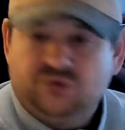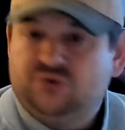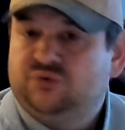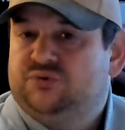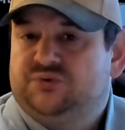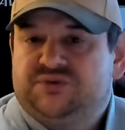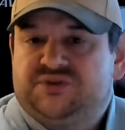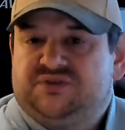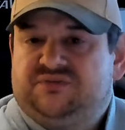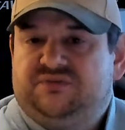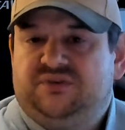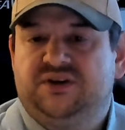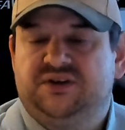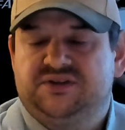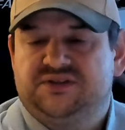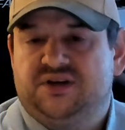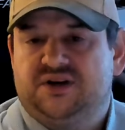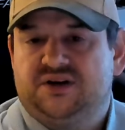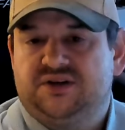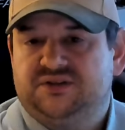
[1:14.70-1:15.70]
Cruise, wie
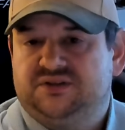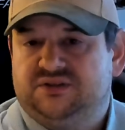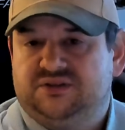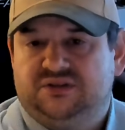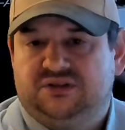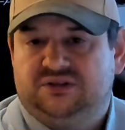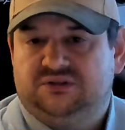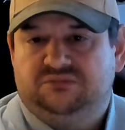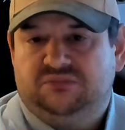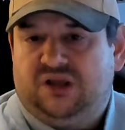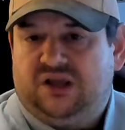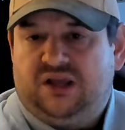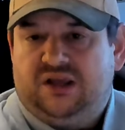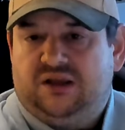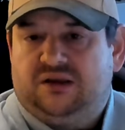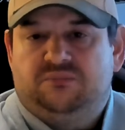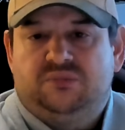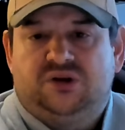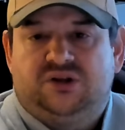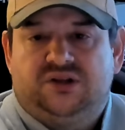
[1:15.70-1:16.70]
gesagt, äh, eh
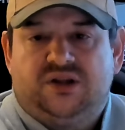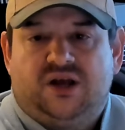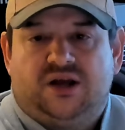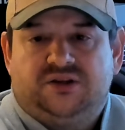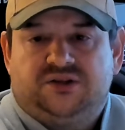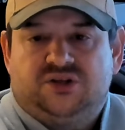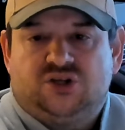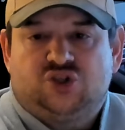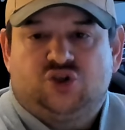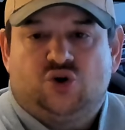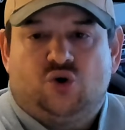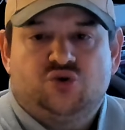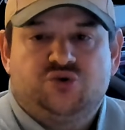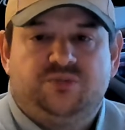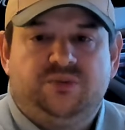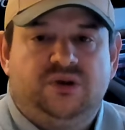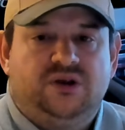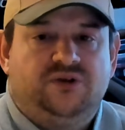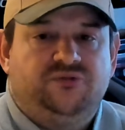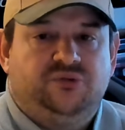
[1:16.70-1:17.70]
ein begnadeter
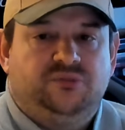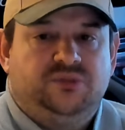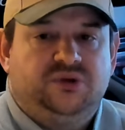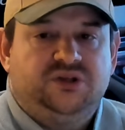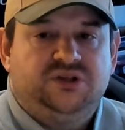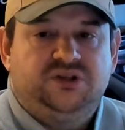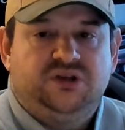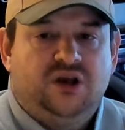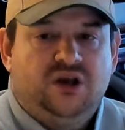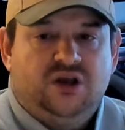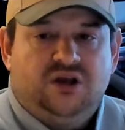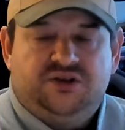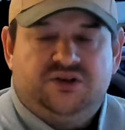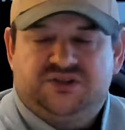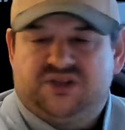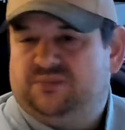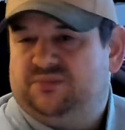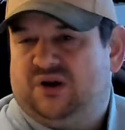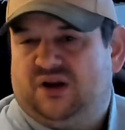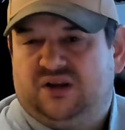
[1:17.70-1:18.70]
Schauspieler für mich. Es
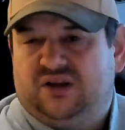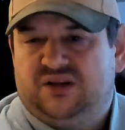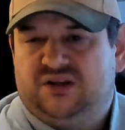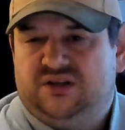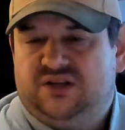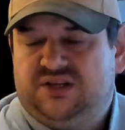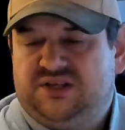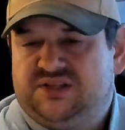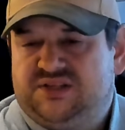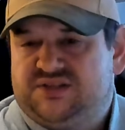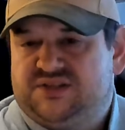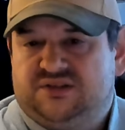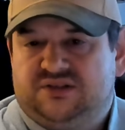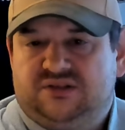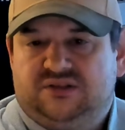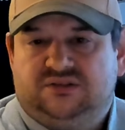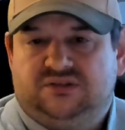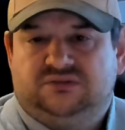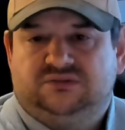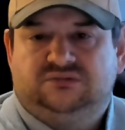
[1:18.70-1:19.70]
gibt eigentlich nichts,
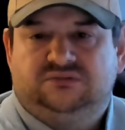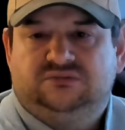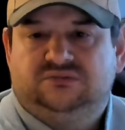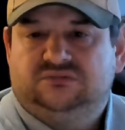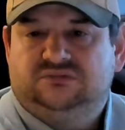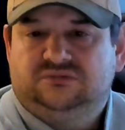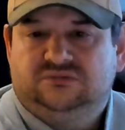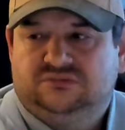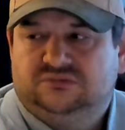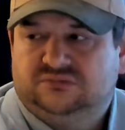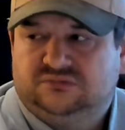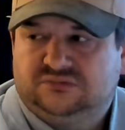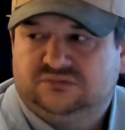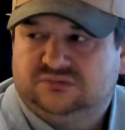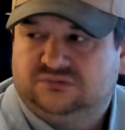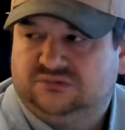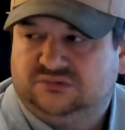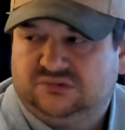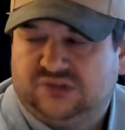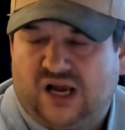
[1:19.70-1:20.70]
äh,
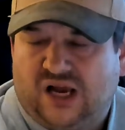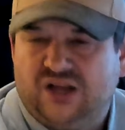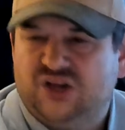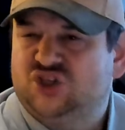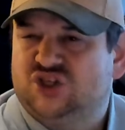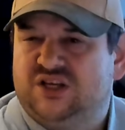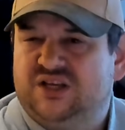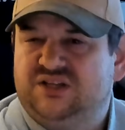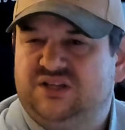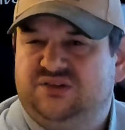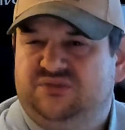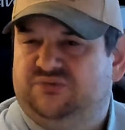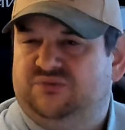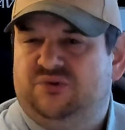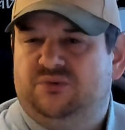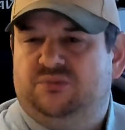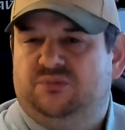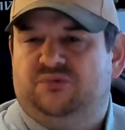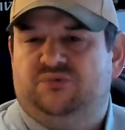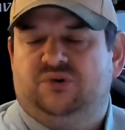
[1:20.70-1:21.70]
keine schlechten
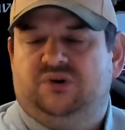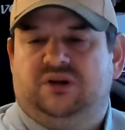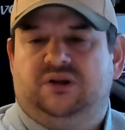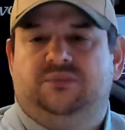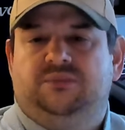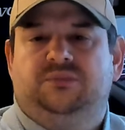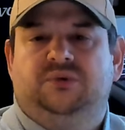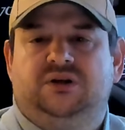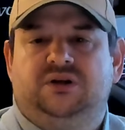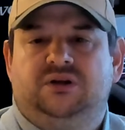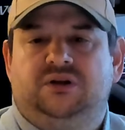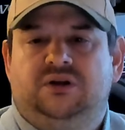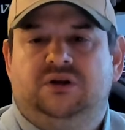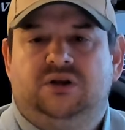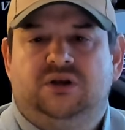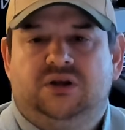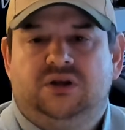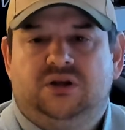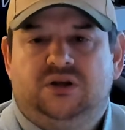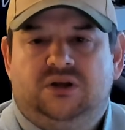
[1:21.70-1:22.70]
Filme von ihm, ne?
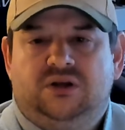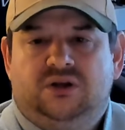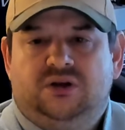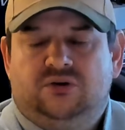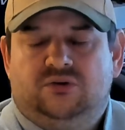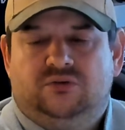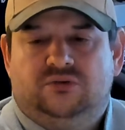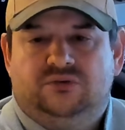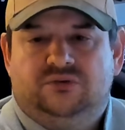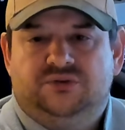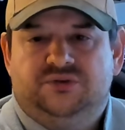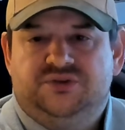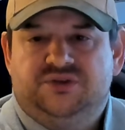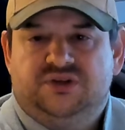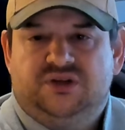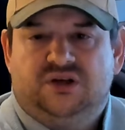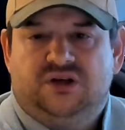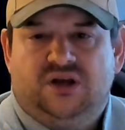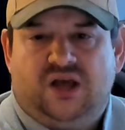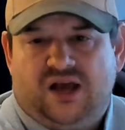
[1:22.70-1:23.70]
Und
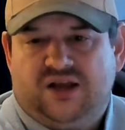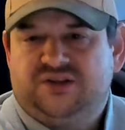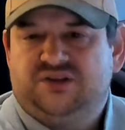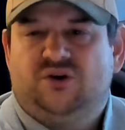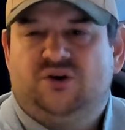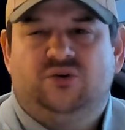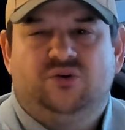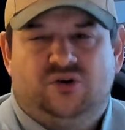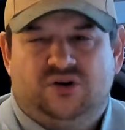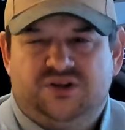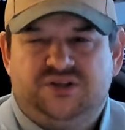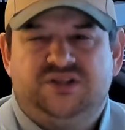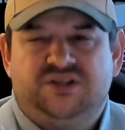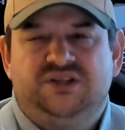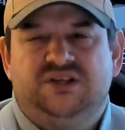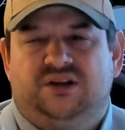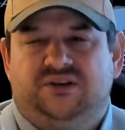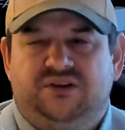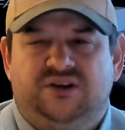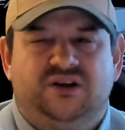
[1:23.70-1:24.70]
äh, er hat ja auch noch
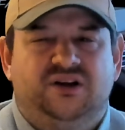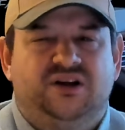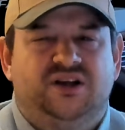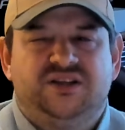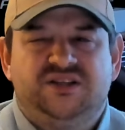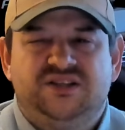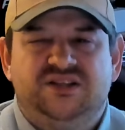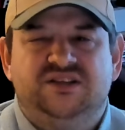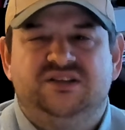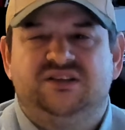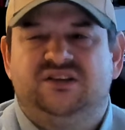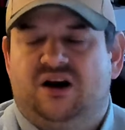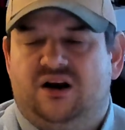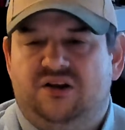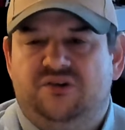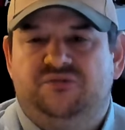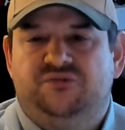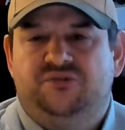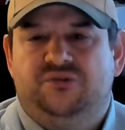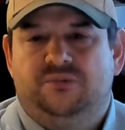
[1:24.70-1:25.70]
richtig andere, richtig
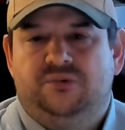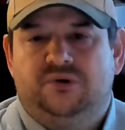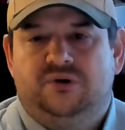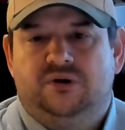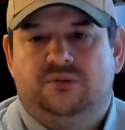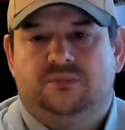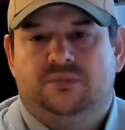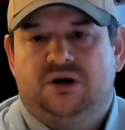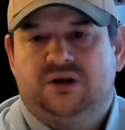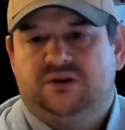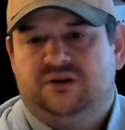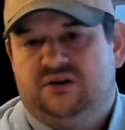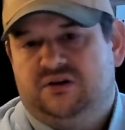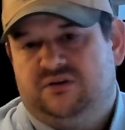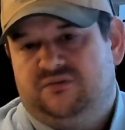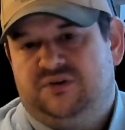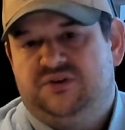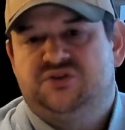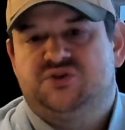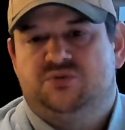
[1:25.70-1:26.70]
geile Filme gemacht, ne?
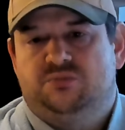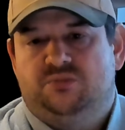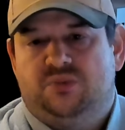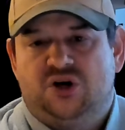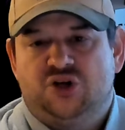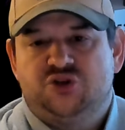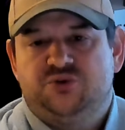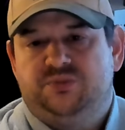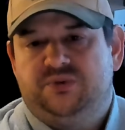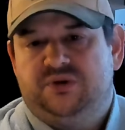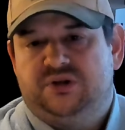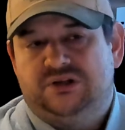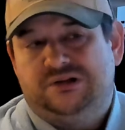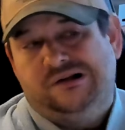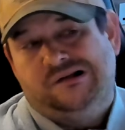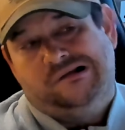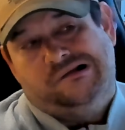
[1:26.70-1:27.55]
wie zum Beispiel.